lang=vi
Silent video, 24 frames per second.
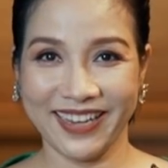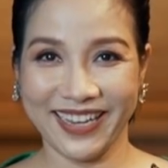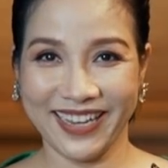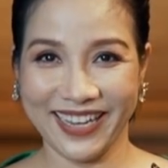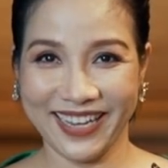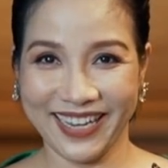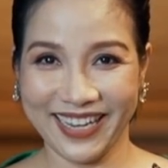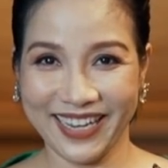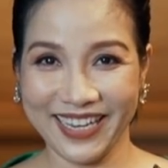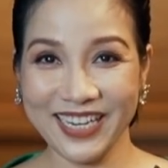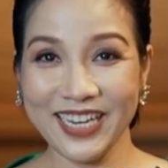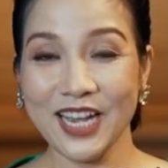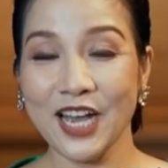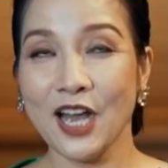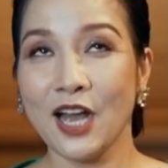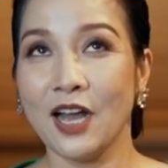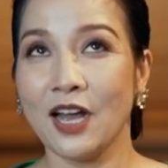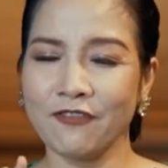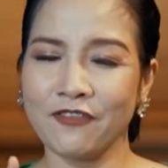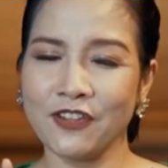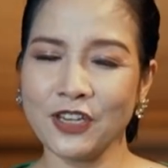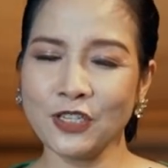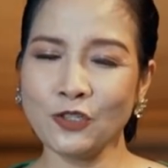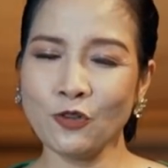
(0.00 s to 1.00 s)
Đấy.
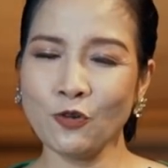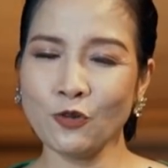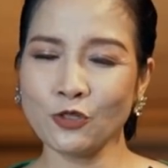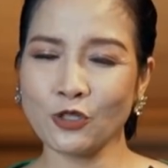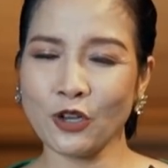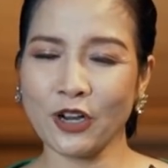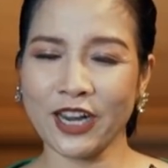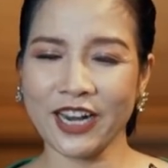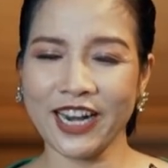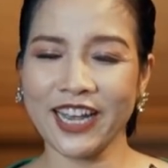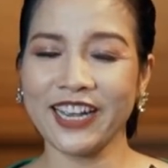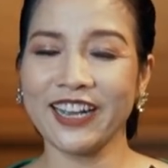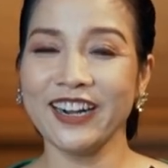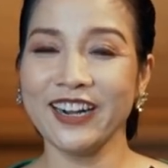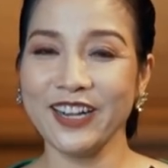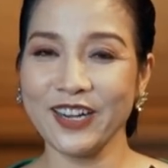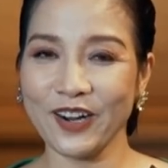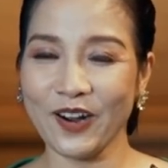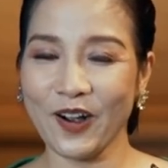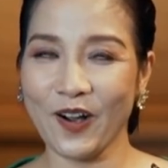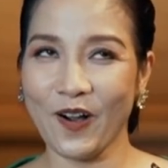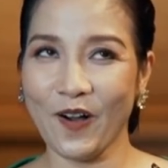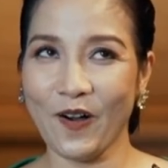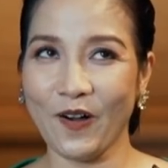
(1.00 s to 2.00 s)
ví dụ cho cái này
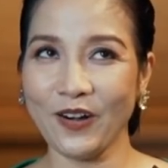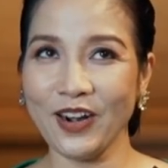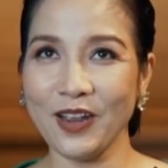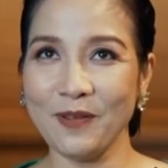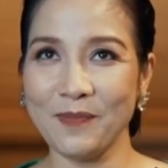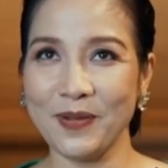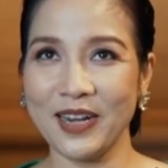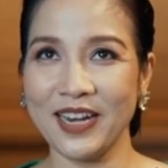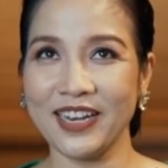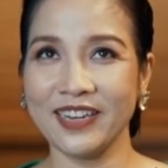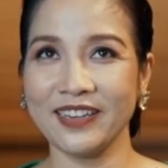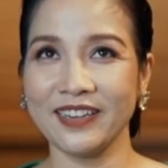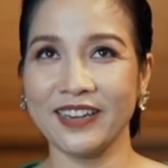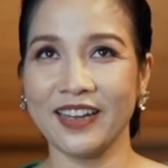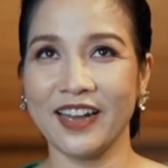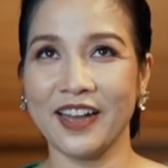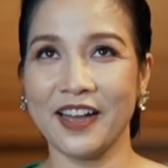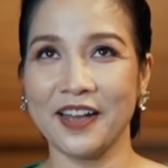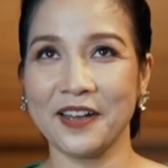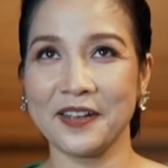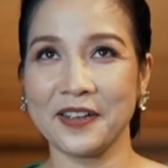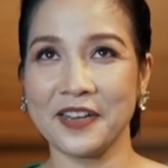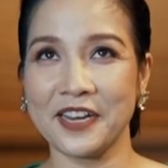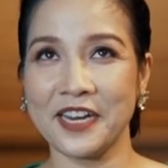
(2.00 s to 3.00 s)
hơi khó để mỹ linh
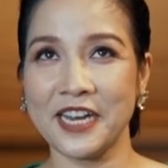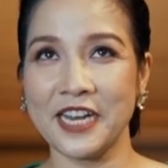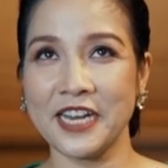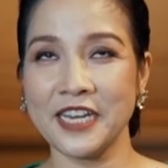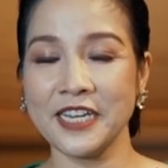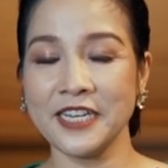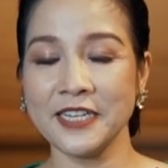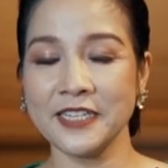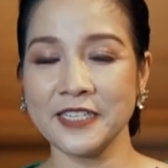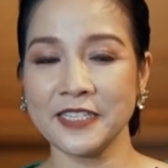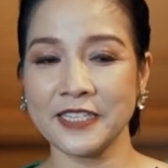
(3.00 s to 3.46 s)
uh, nghĩ